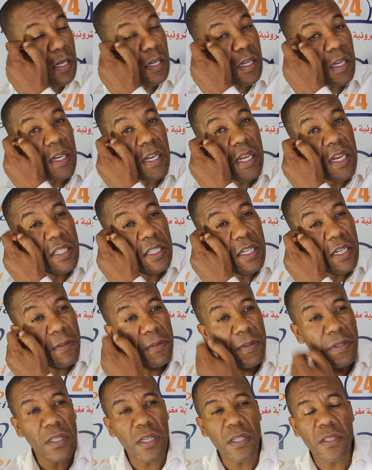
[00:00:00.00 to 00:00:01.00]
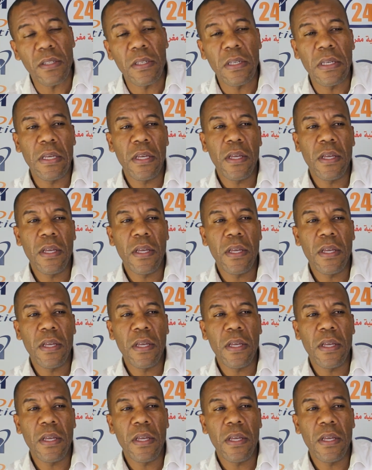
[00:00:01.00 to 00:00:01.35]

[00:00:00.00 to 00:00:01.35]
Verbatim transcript: النقل الحضاري بسطات